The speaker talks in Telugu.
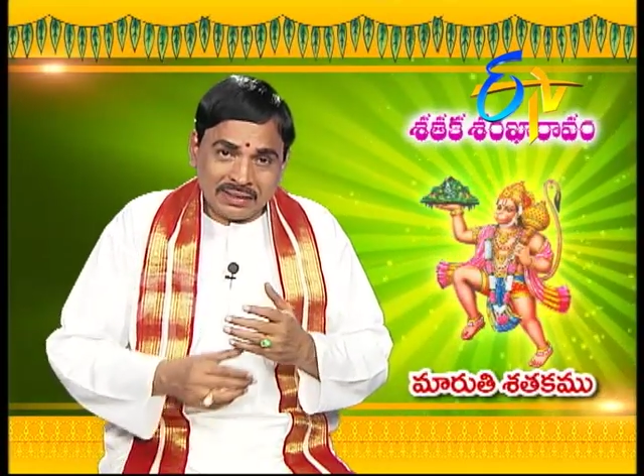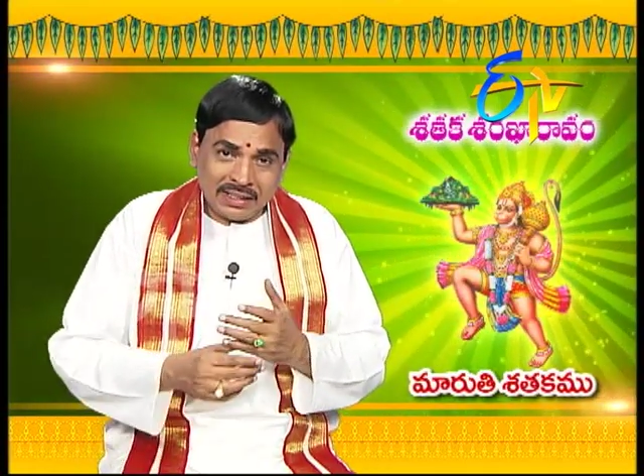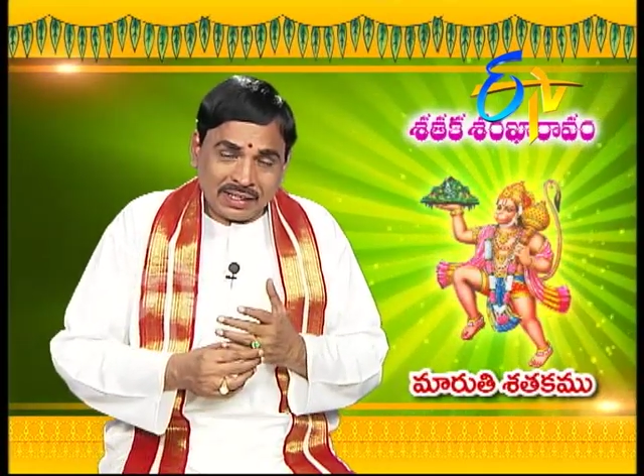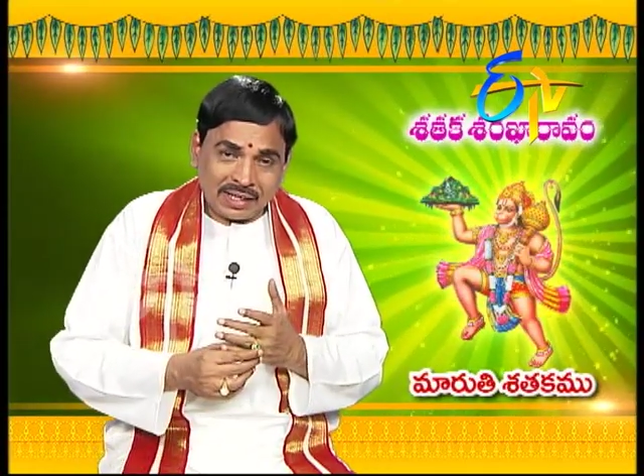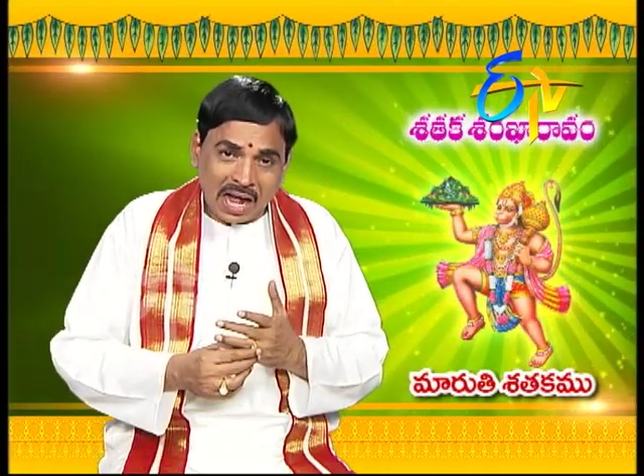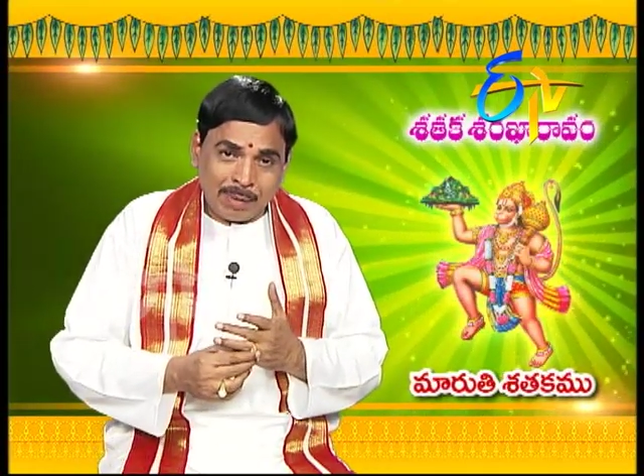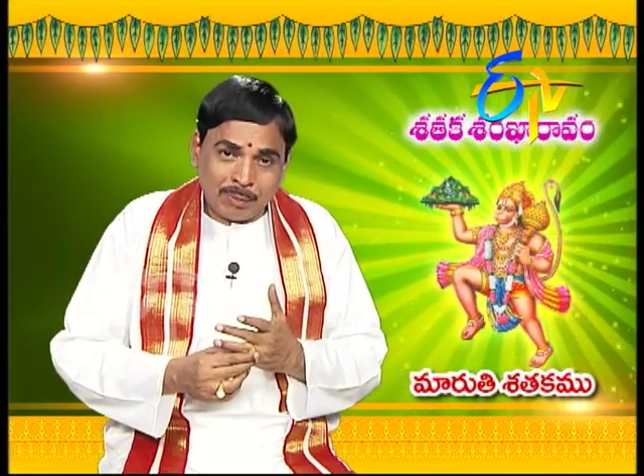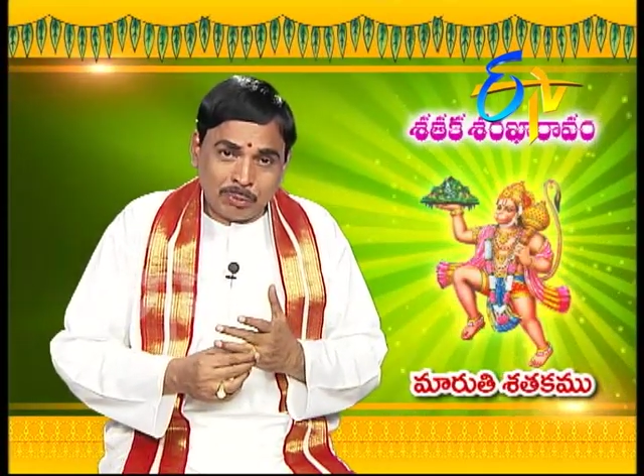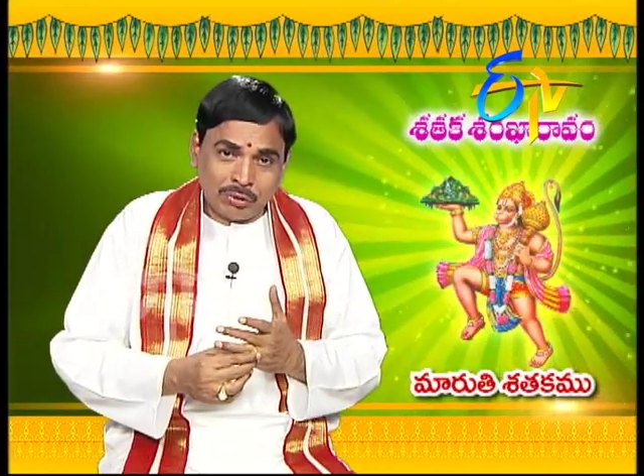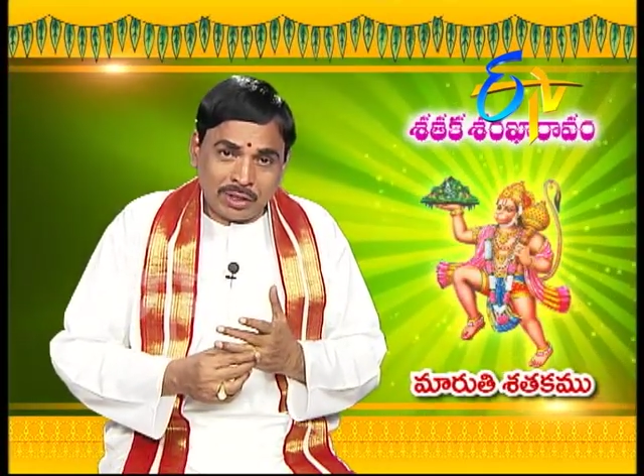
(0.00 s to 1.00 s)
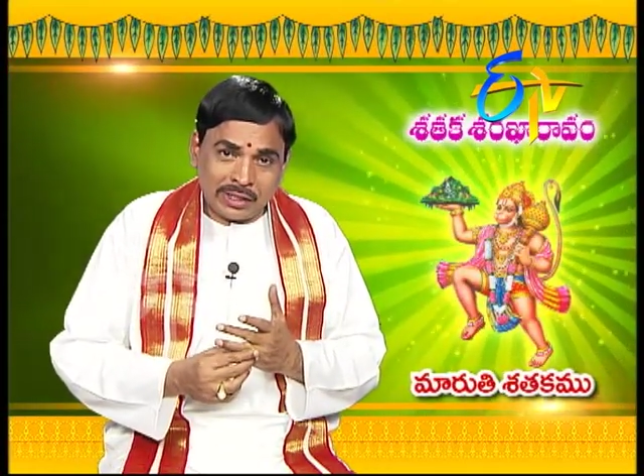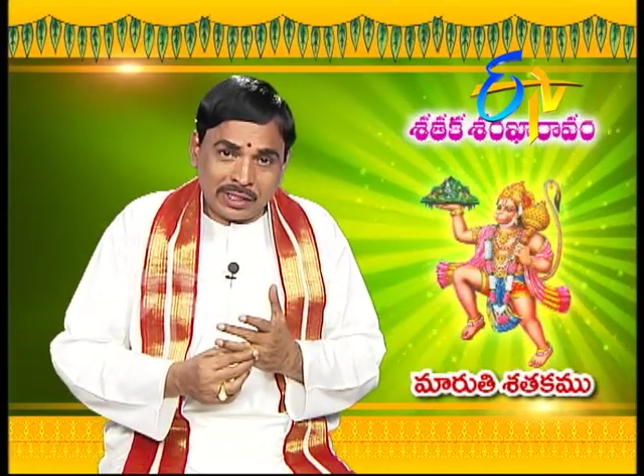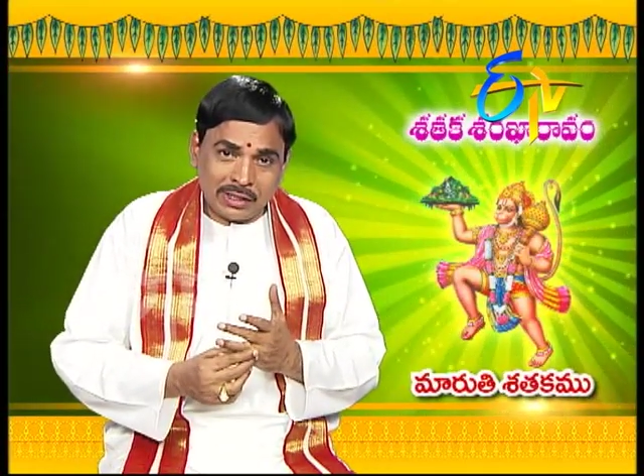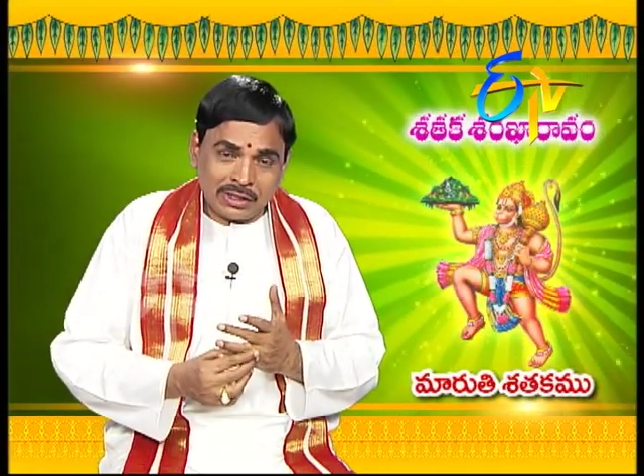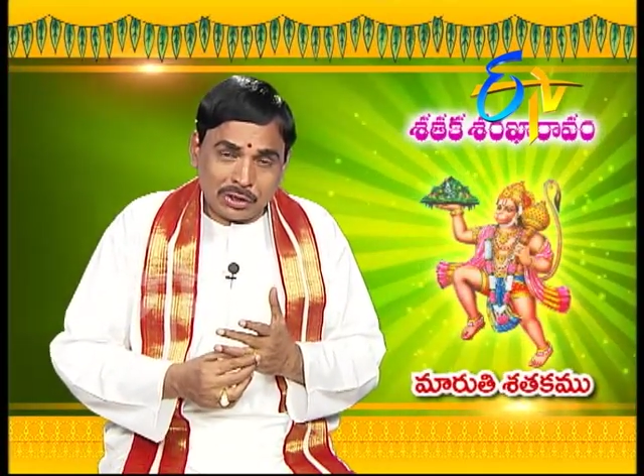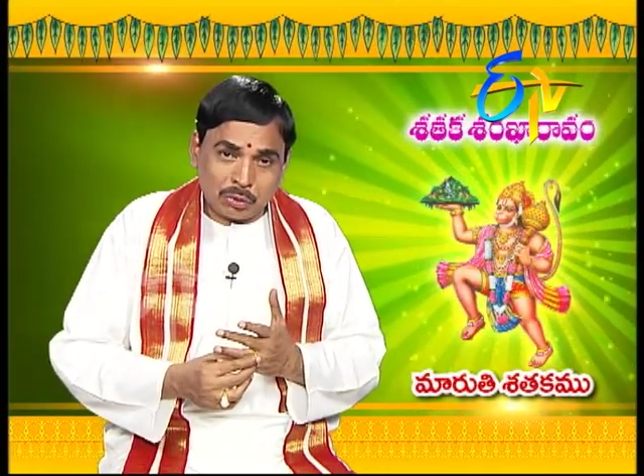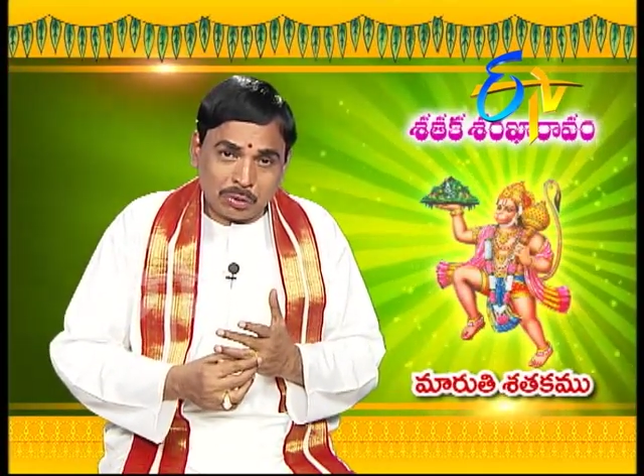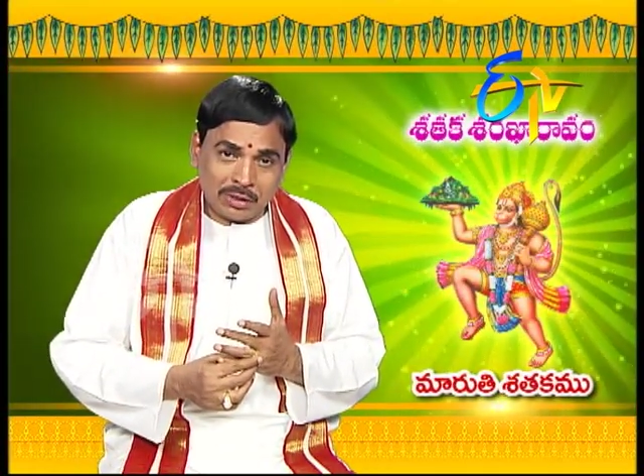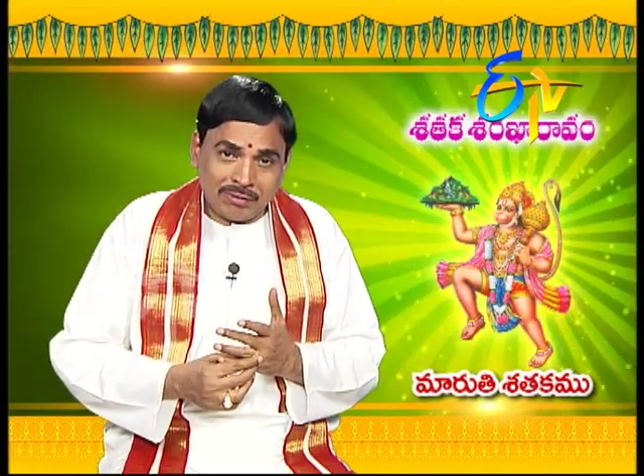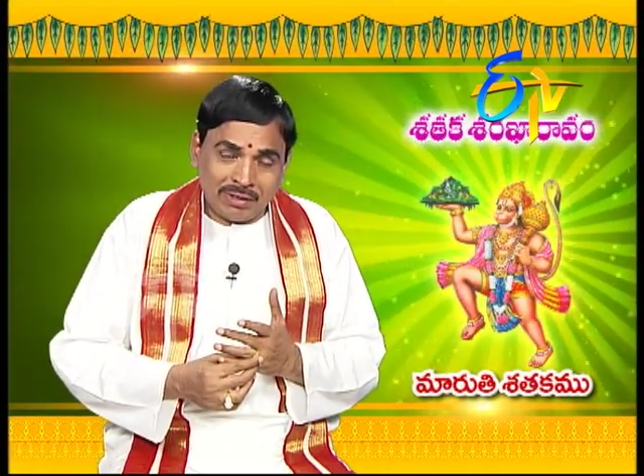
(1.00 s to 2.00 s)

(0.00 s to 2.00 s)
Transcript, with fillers: ఈ రామముద్రికని తీసుకుని